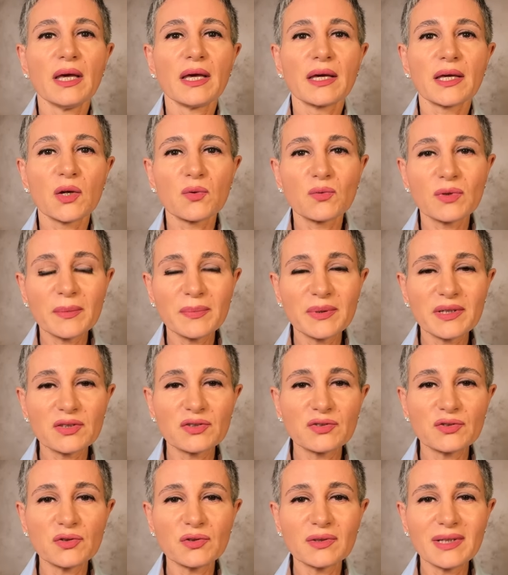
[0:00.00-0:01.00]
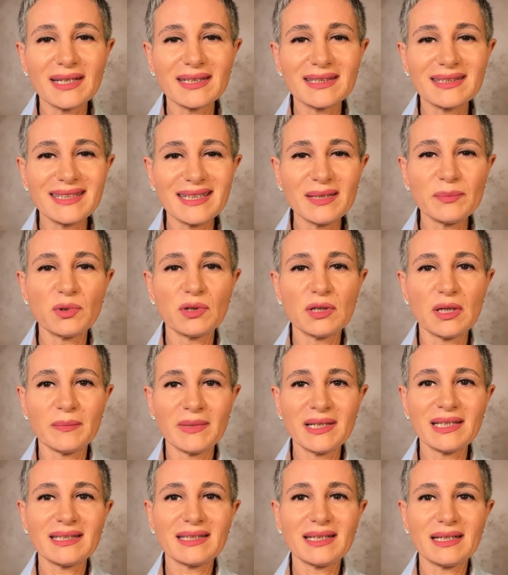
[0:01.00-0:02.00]
che una persona debole
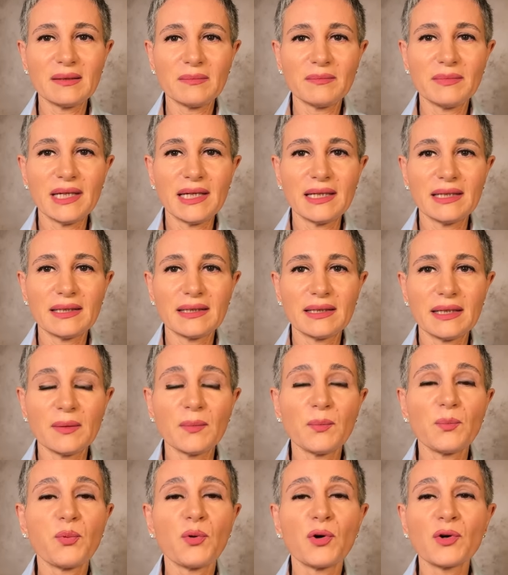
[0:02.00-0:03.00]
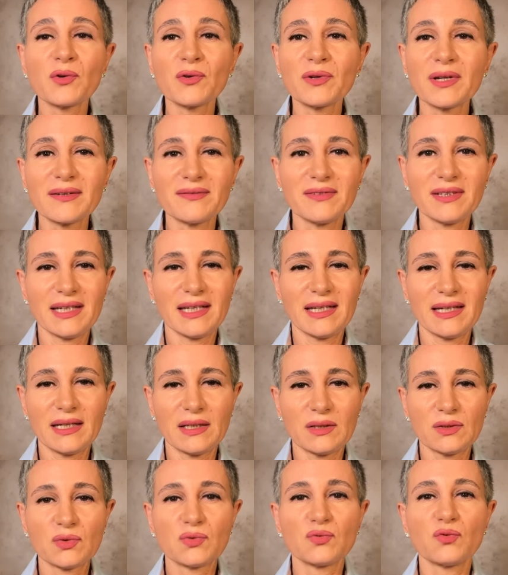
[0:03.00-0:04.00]
mentalmente può non avere,
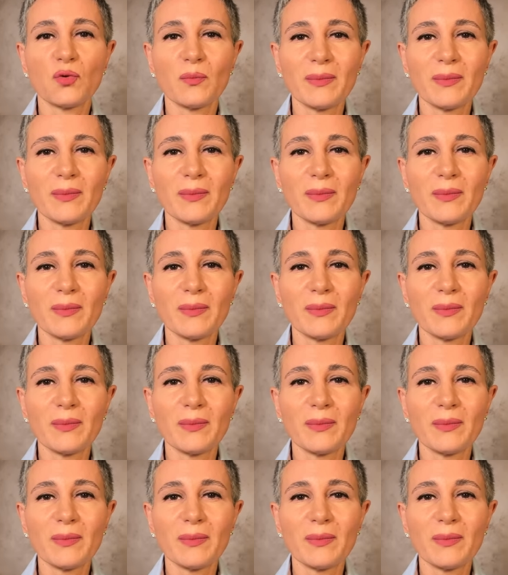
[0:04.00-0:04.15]
suo